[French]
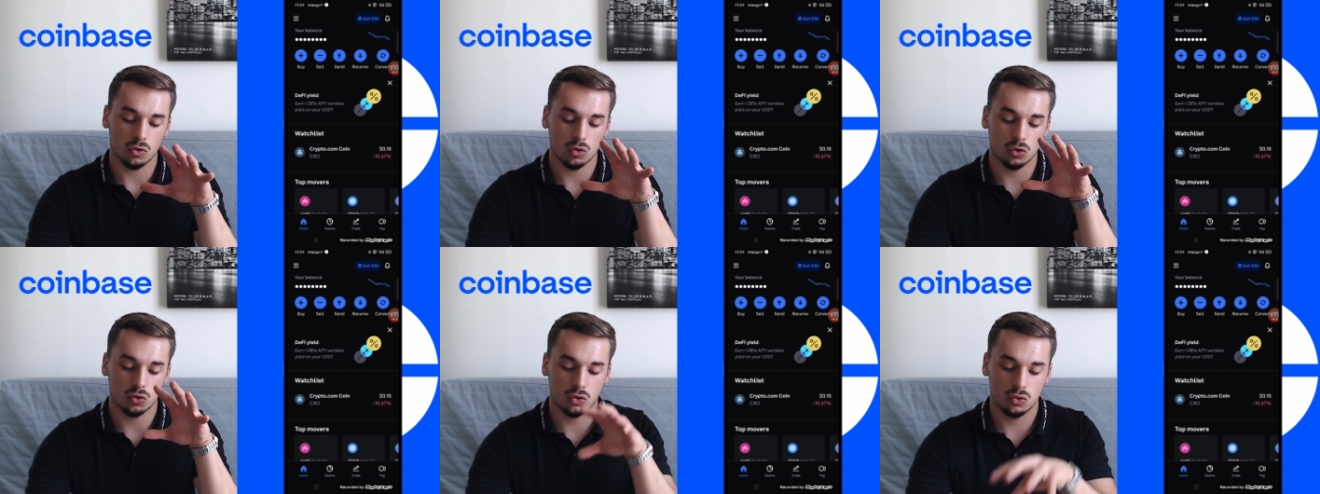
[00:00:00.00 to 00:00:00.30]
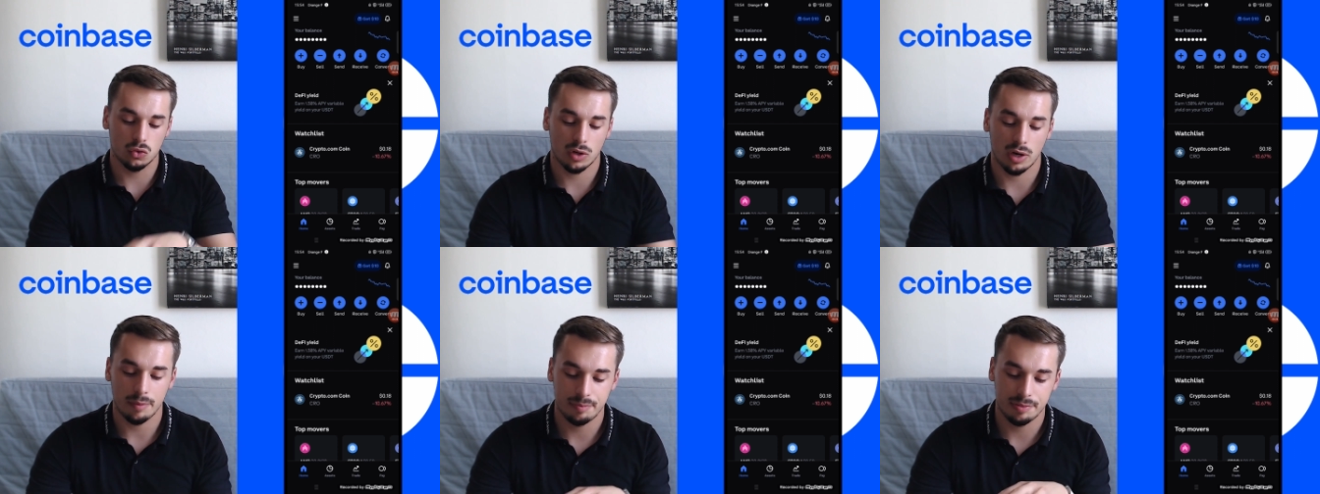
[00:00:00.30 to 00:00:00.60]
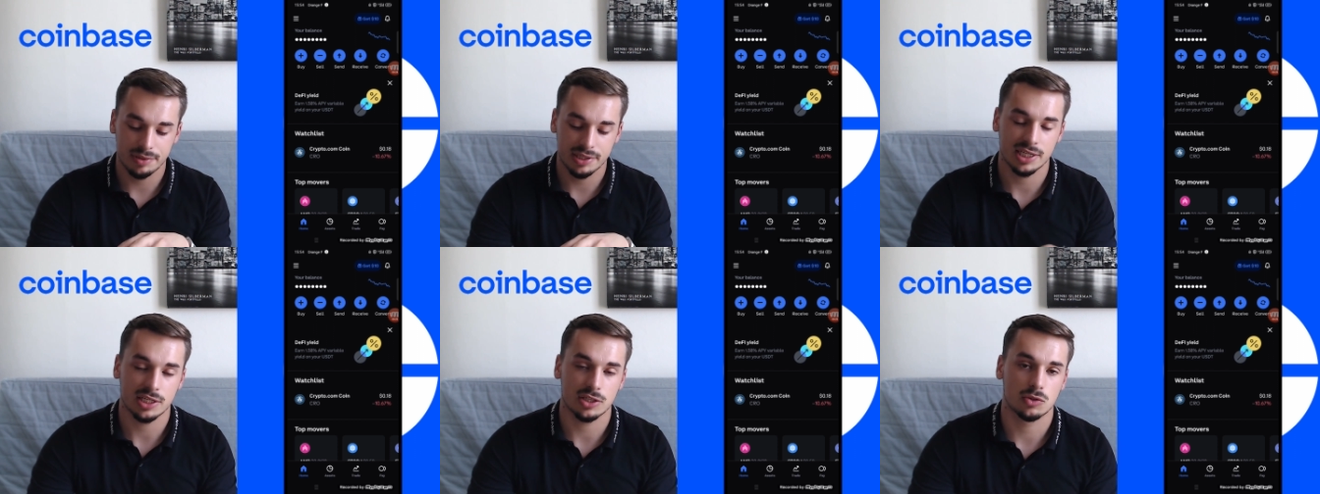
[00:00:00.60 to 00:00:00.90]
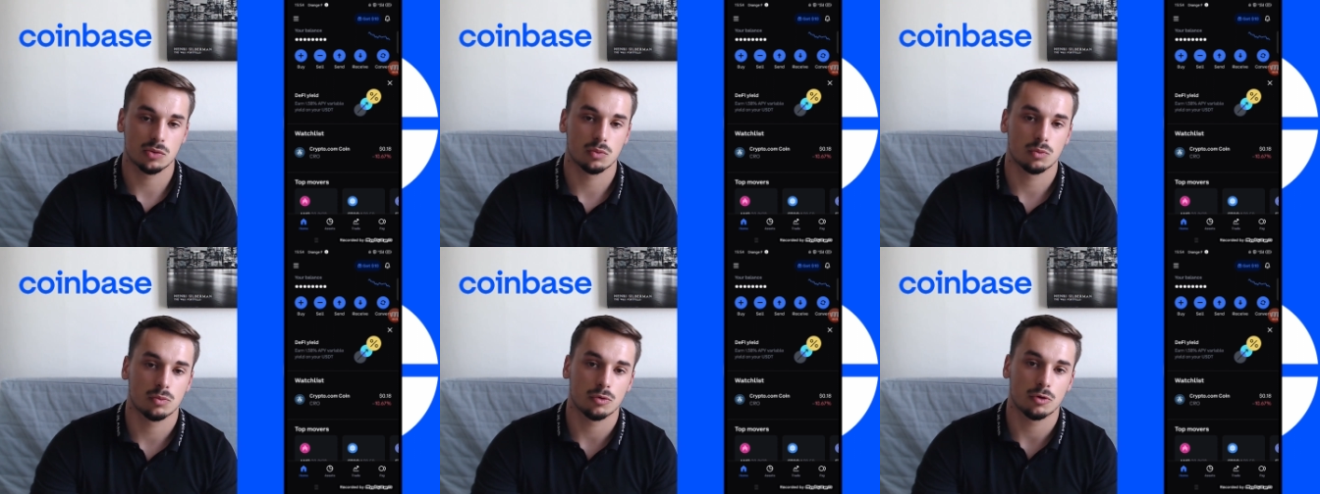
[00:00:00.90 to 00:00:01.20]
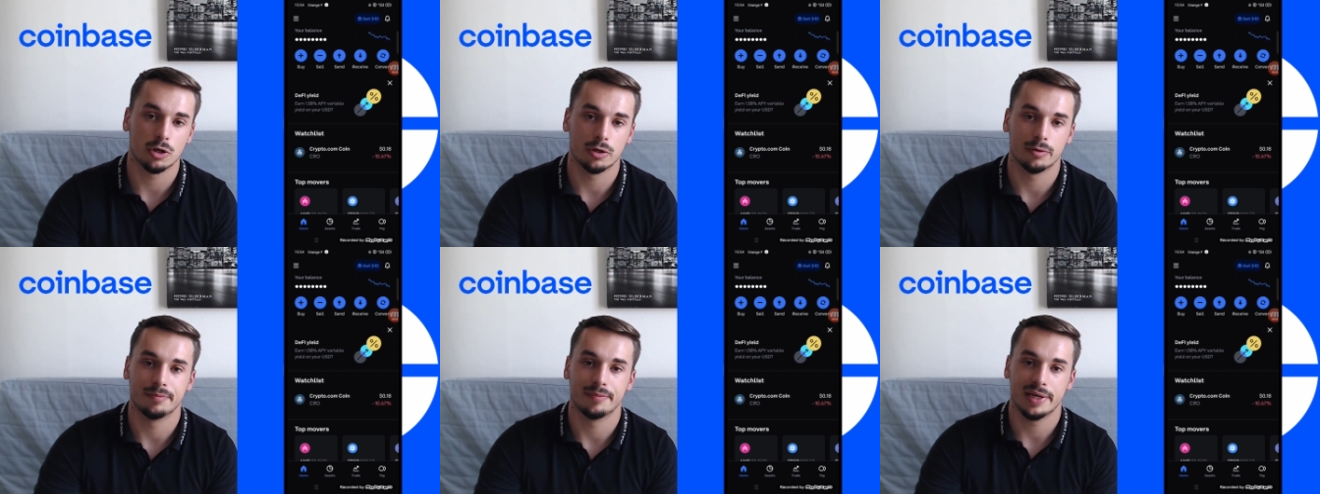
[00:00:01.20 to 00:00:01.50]
sur l'application
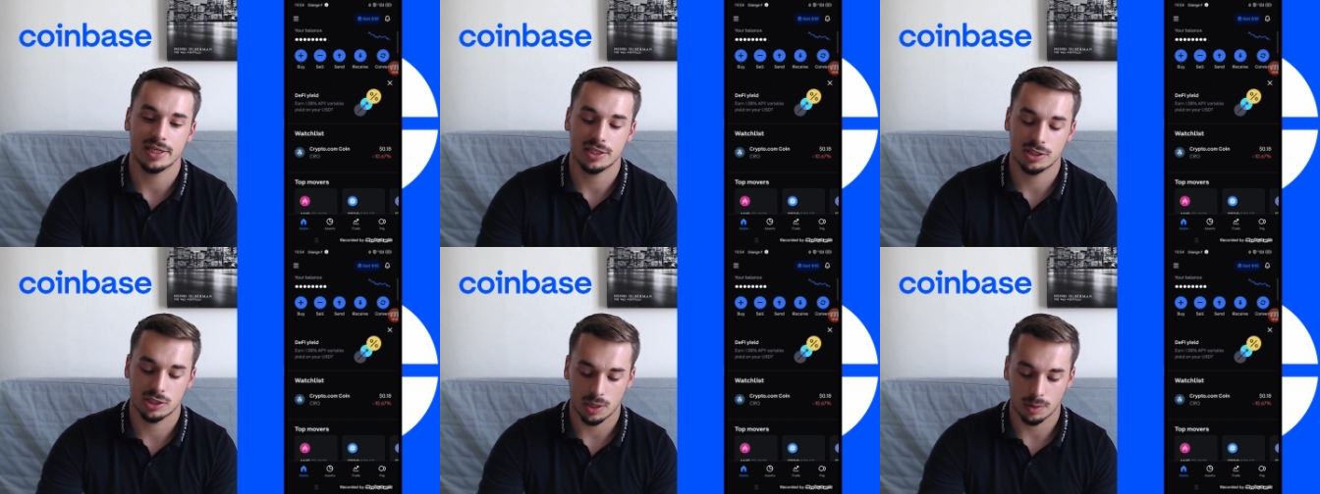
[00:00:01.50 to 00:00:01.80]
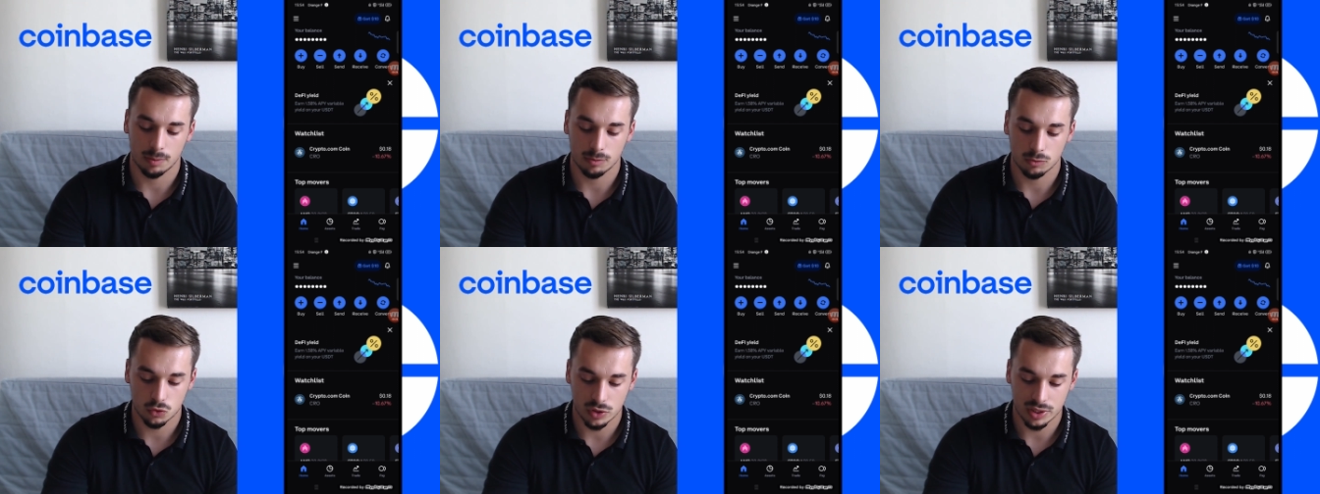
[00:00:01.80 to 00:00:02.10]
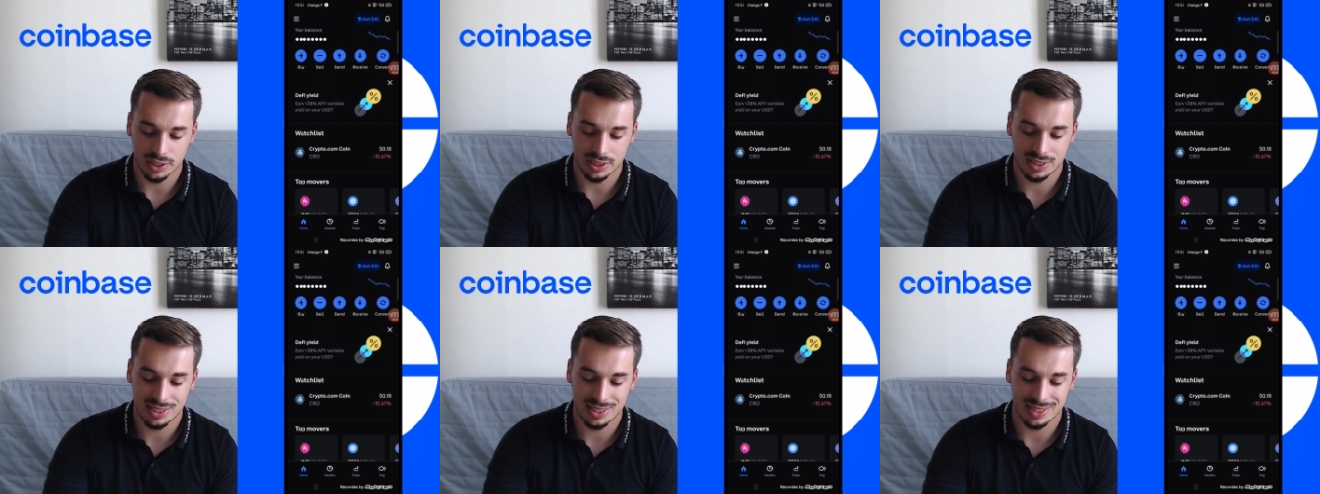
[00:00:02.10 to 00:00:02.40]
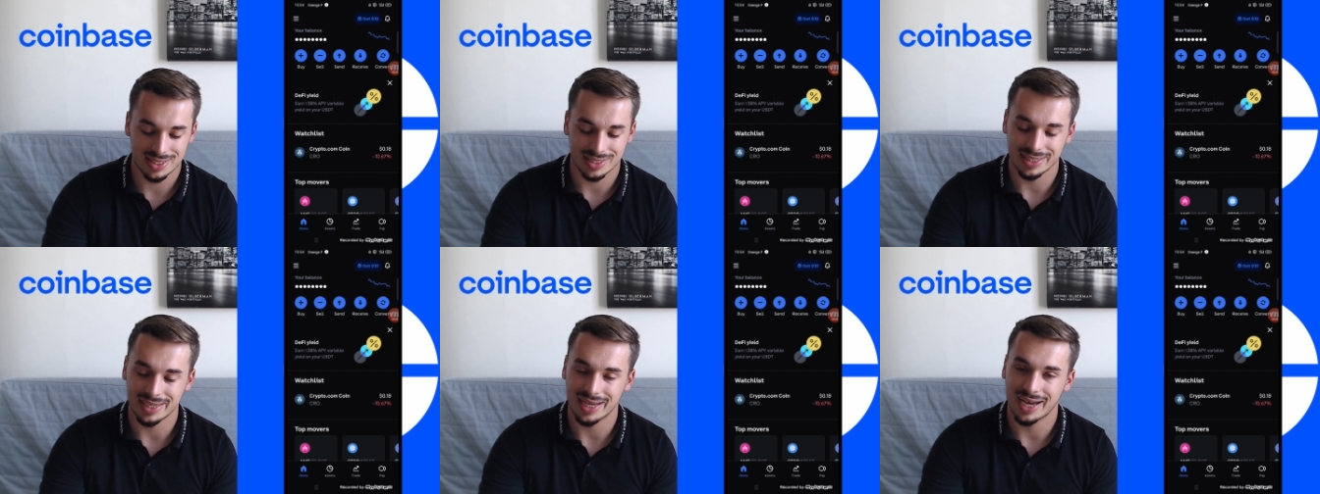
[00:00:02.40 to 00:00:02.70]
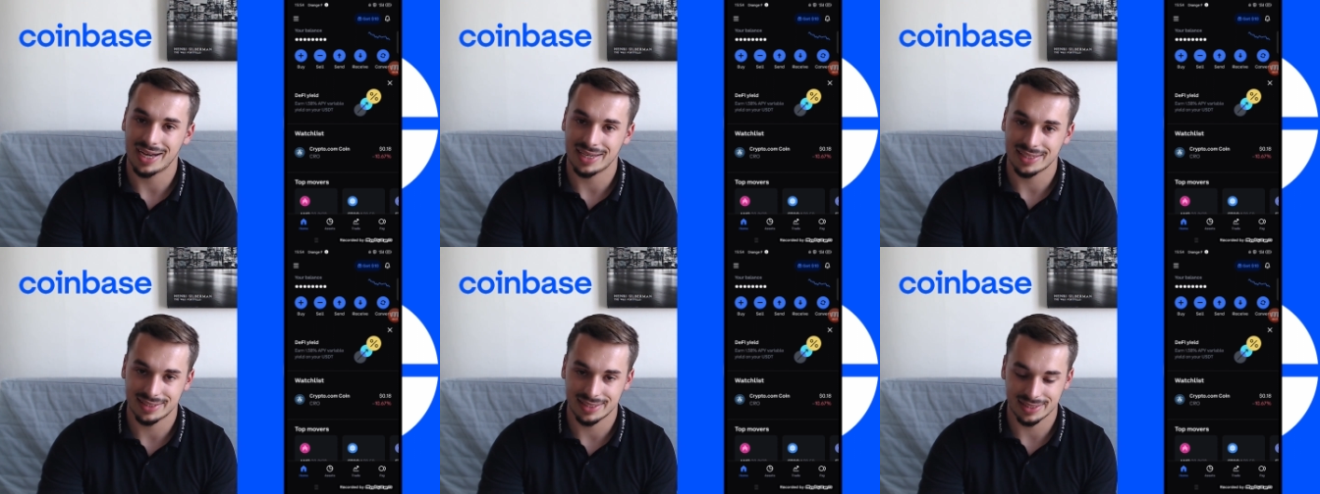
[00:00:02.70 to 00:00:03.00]
Coinbase. Comme je vous l'ai dit, c'est
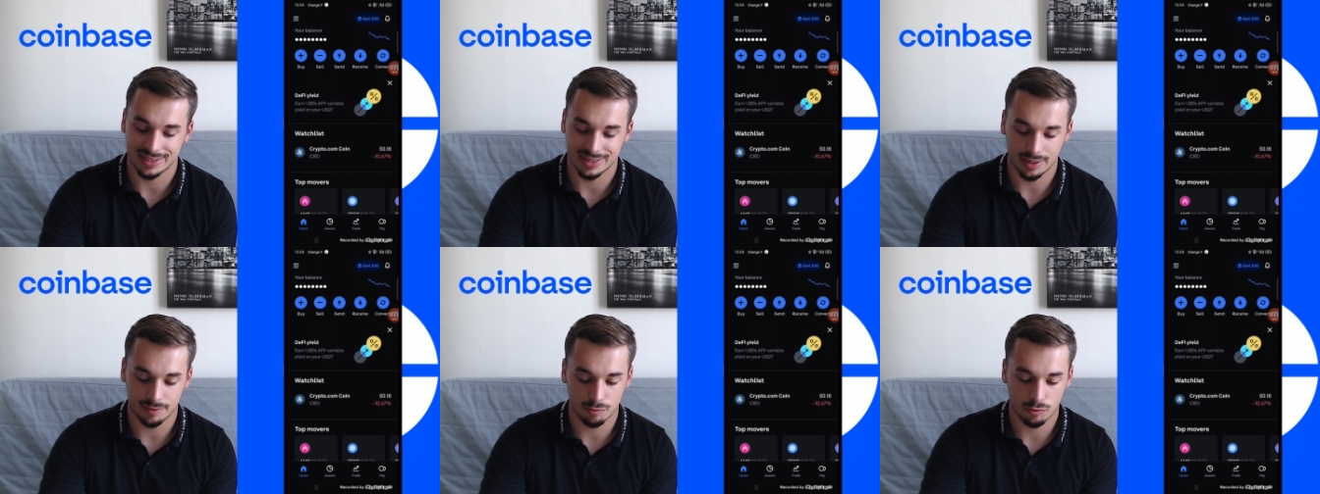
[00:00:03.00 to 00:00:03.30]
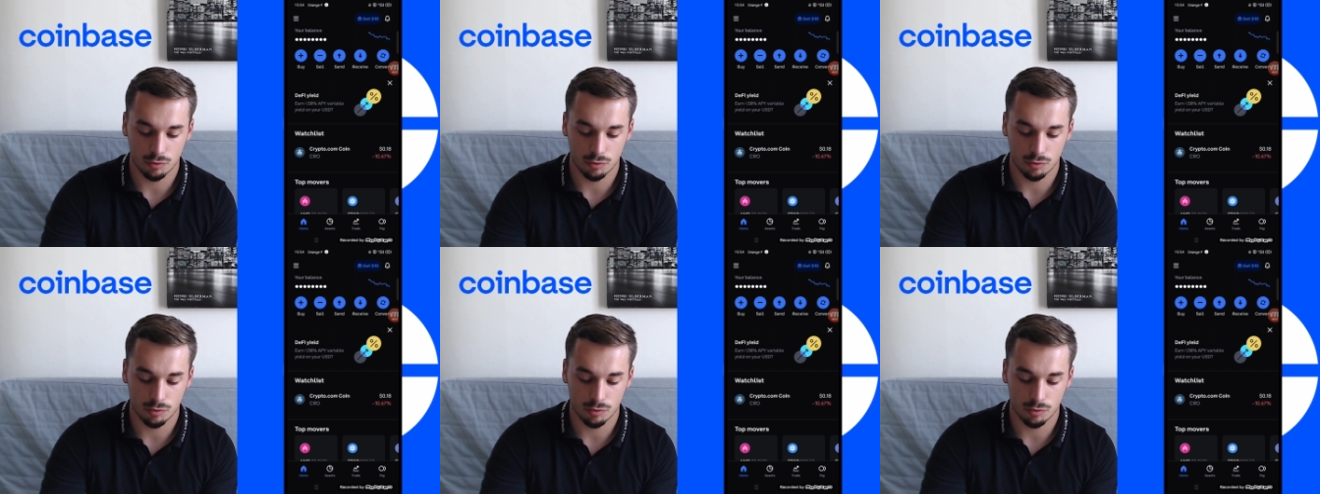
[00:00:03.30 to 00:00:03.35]
assez simple.